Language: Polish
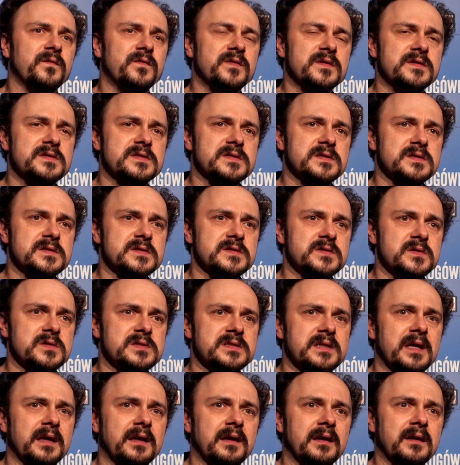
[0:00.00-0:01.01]
widz
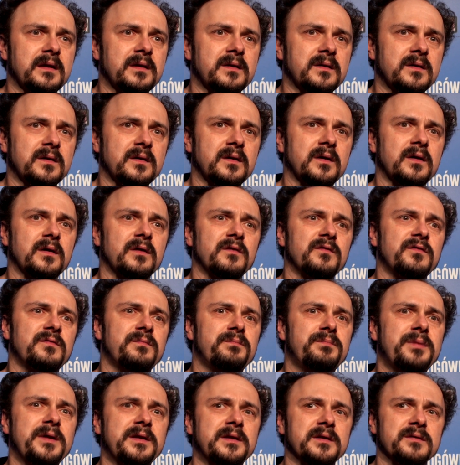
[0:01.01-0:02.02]
zostaje e,
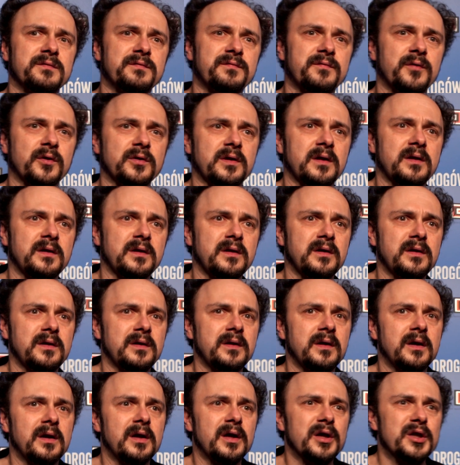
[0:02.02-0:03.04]
wbity w fotel
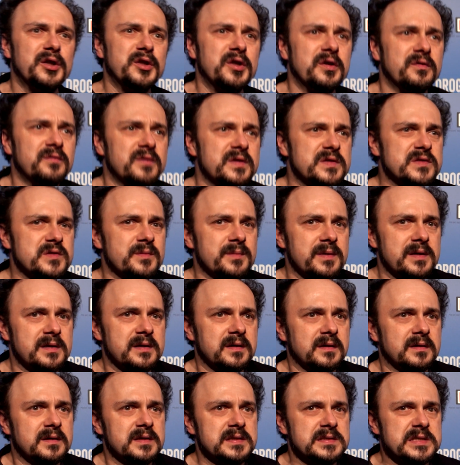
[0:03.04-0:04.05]
i nie wie, co
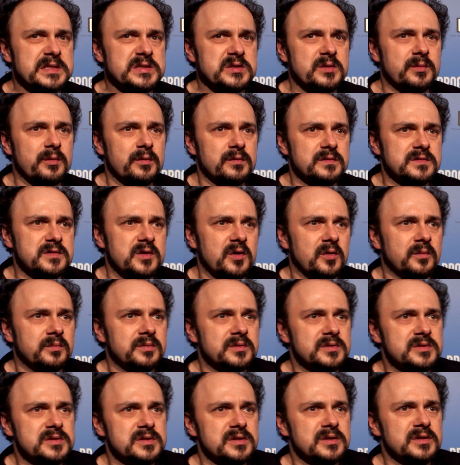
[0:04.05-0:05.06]
ma ze sobą
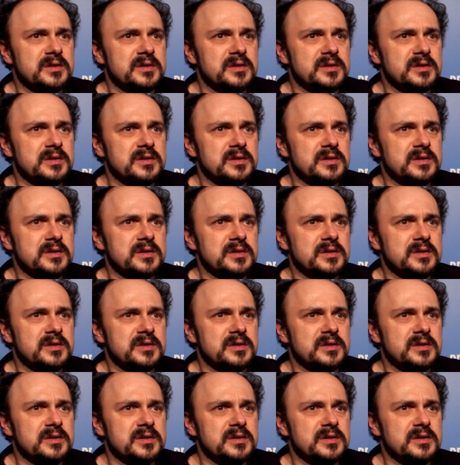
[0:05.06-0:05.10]
zrobić.